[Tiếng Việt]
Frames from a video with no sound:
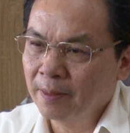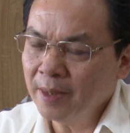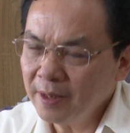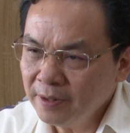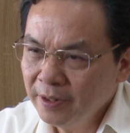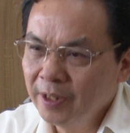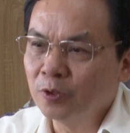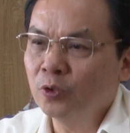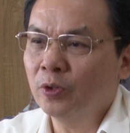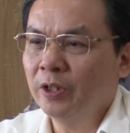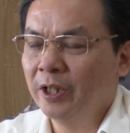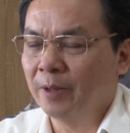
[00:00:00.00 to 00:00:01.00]
Rất nhiều những
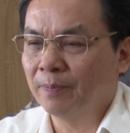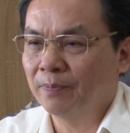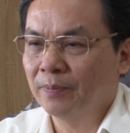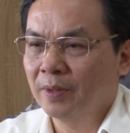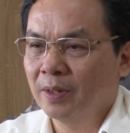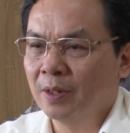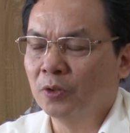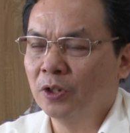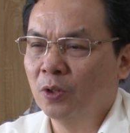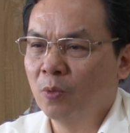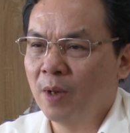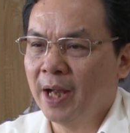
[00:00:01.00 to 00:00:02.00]
doanh nghiệp đầu tư
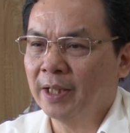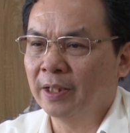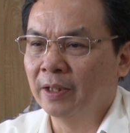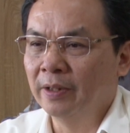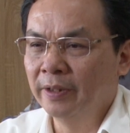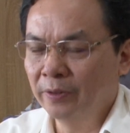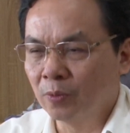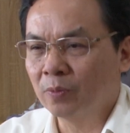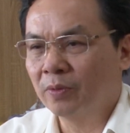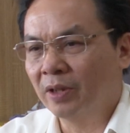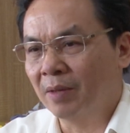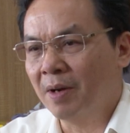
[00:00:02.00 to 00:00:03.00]
nước ngoài thì liên tục
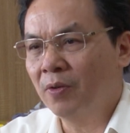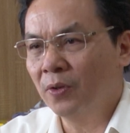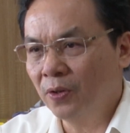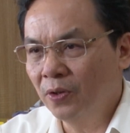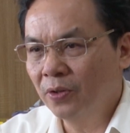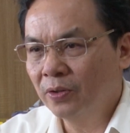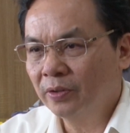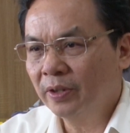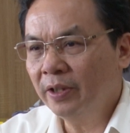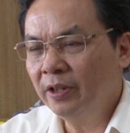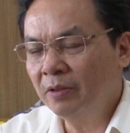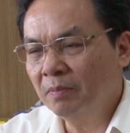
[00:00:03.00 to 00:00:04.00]
là báo lỗ,
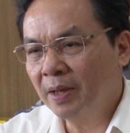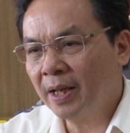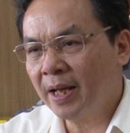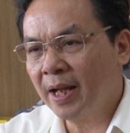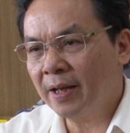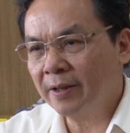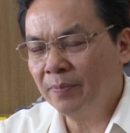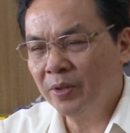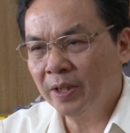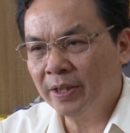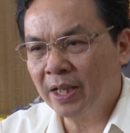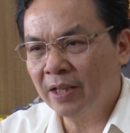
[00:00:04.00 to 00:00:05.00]
thế nhưng mà hàng năm thì
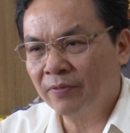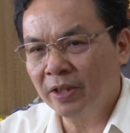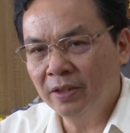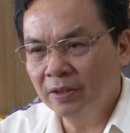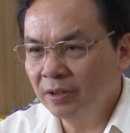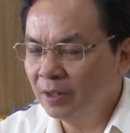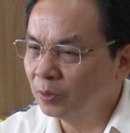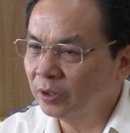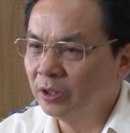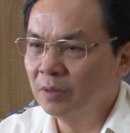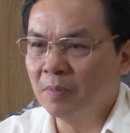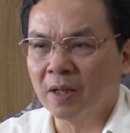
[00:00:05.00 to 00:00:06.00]
người ta lại vẫn cứ đầu
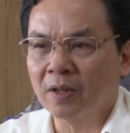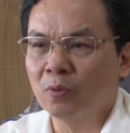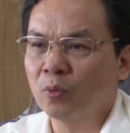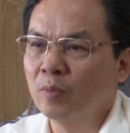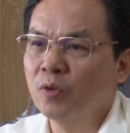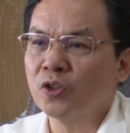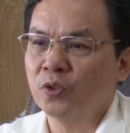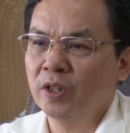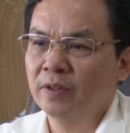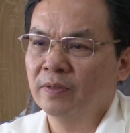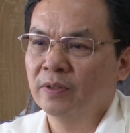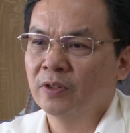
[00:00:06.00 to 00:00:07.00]
tư mở rộng quy mô sản
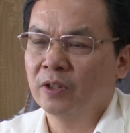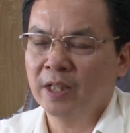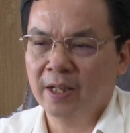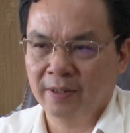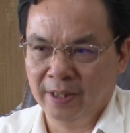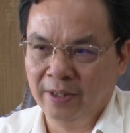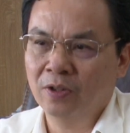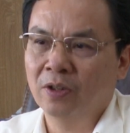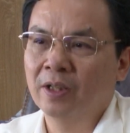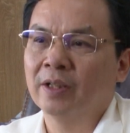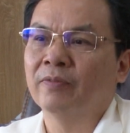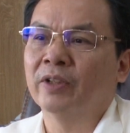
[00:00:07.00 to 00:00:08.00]
xuất, rõ ràng đây
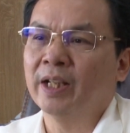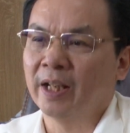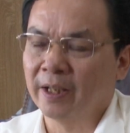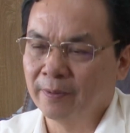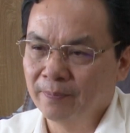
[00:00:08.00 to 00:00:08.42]
còn là vấn đề.